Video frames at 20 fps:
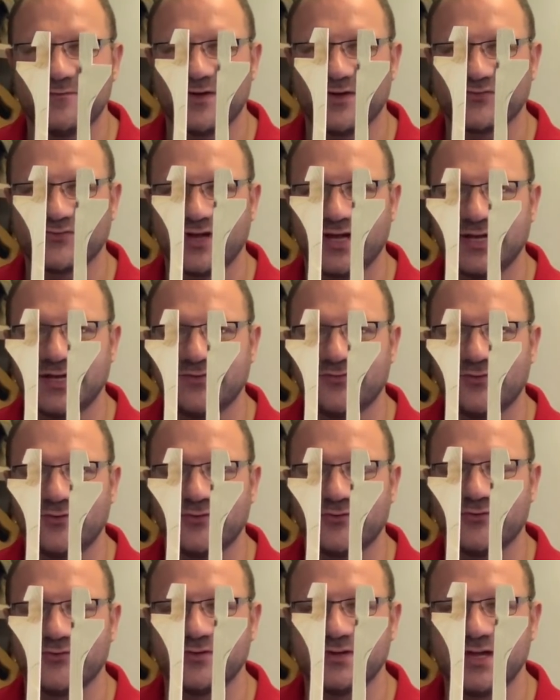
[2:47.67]
wahrscheinlich
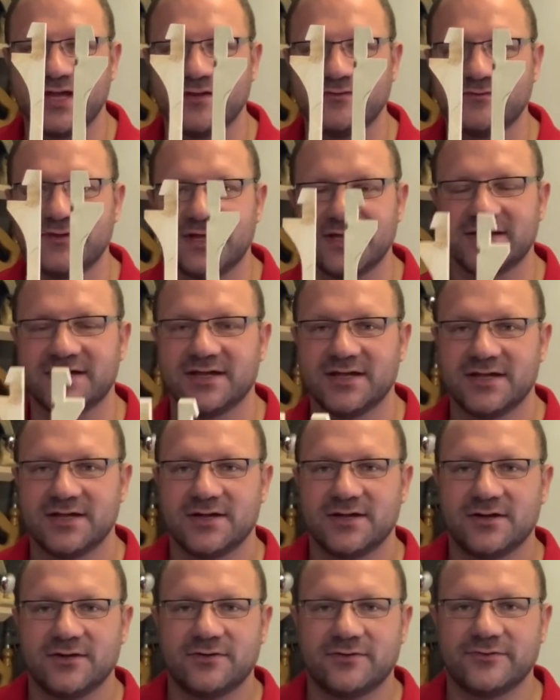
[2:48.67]
funktionieren wird.
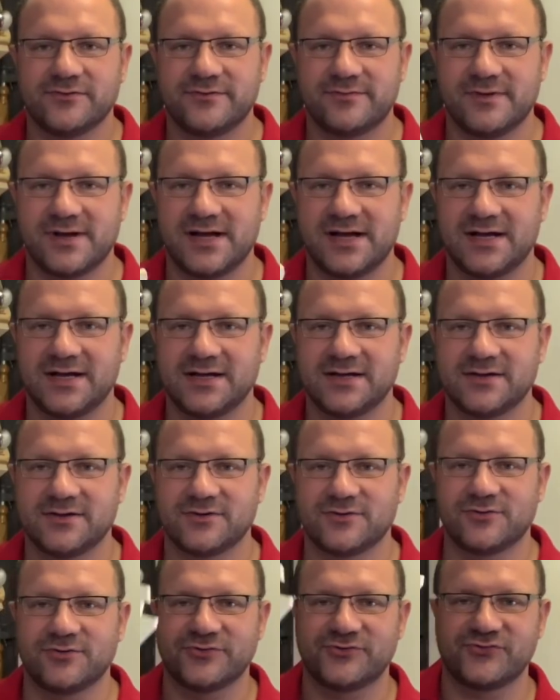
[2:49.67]
Und zwar
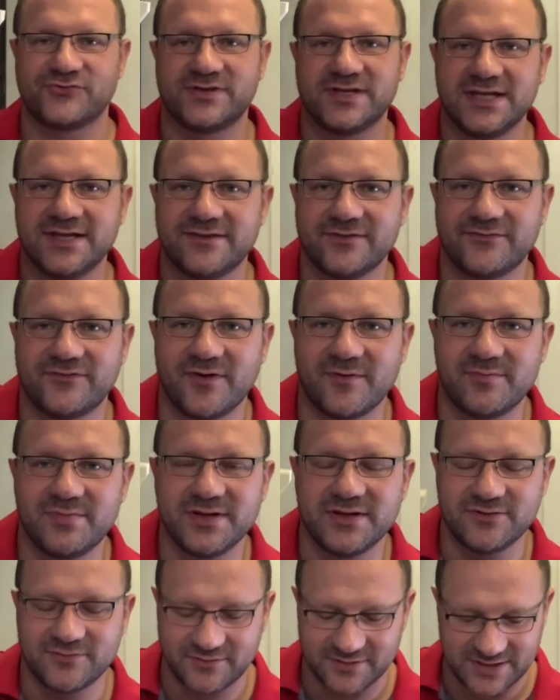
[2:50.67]
rutscht diese
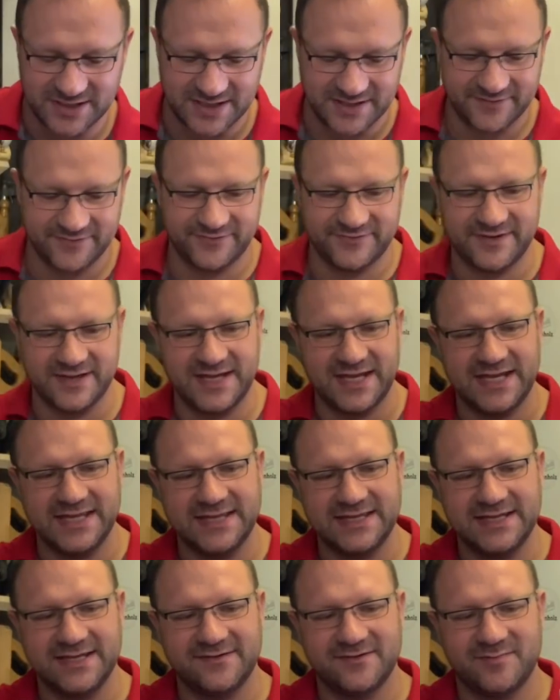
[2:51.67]
Verbindung jetzt in
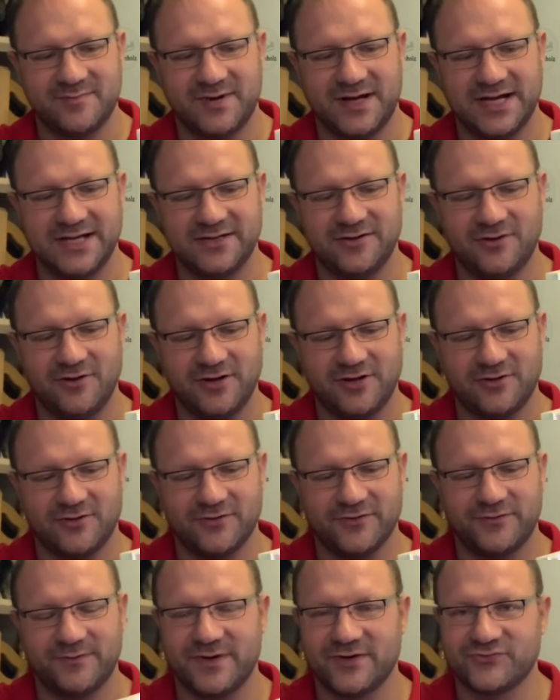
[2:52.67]
diese beiden Löcher
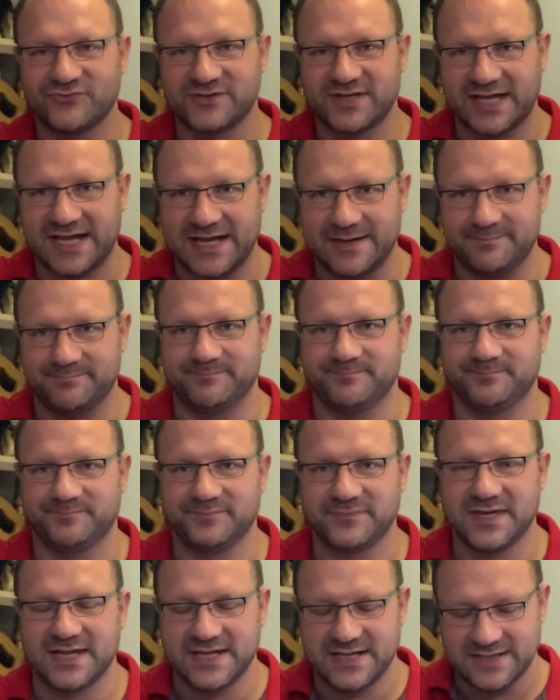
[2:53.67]
und zwar stramm.
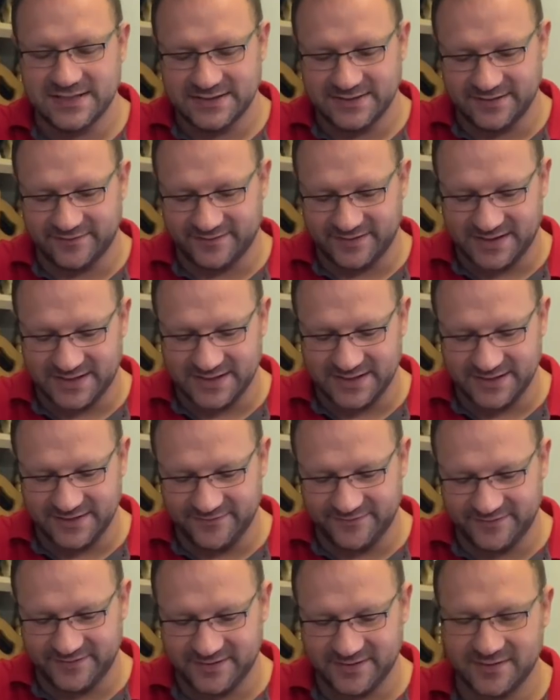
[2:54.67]
Das
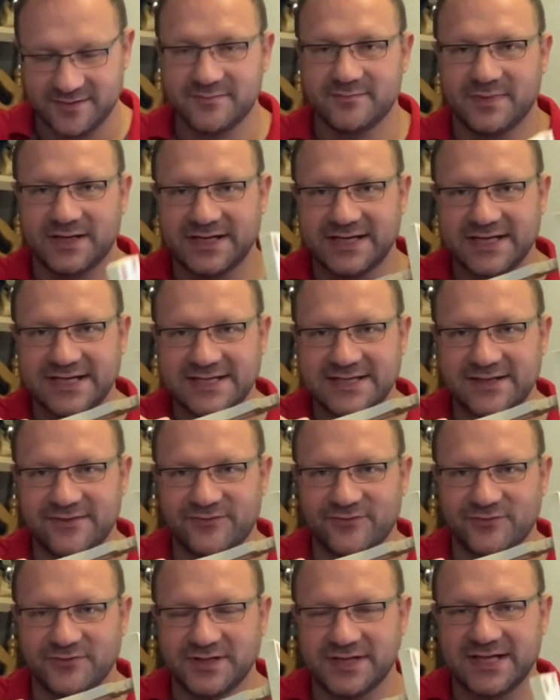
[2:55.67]
heißt, man kriegt die
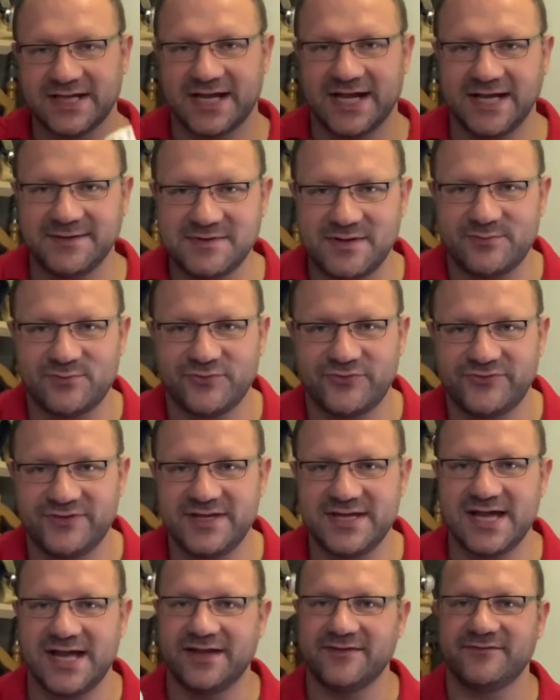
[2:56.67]
so nicht rein, man muss
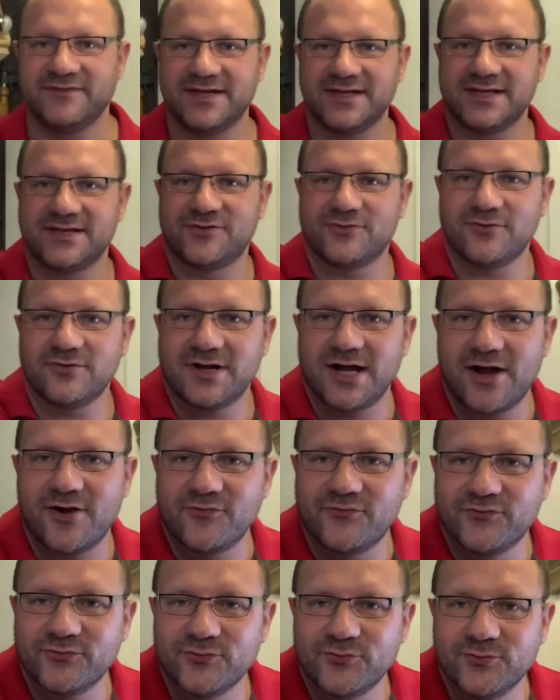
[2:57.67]
hier ein wenig Druck
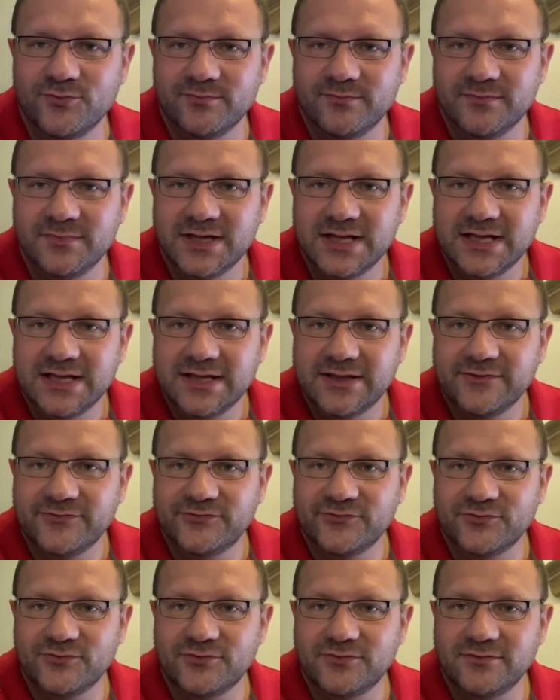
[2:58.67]
aufüben,
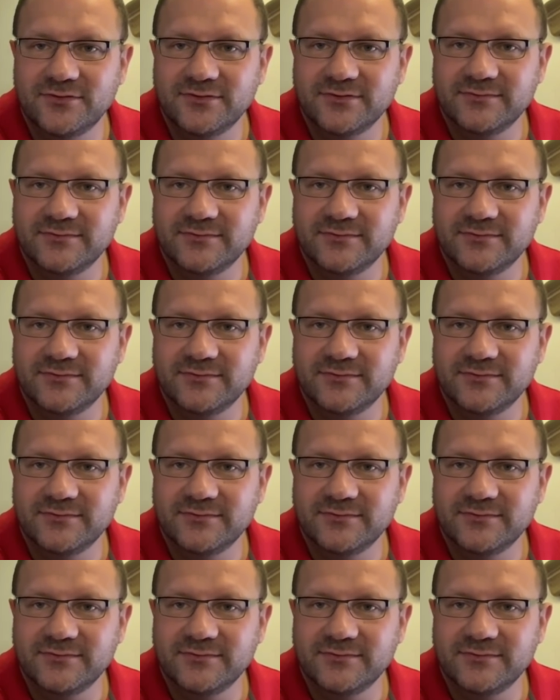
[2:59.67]
so,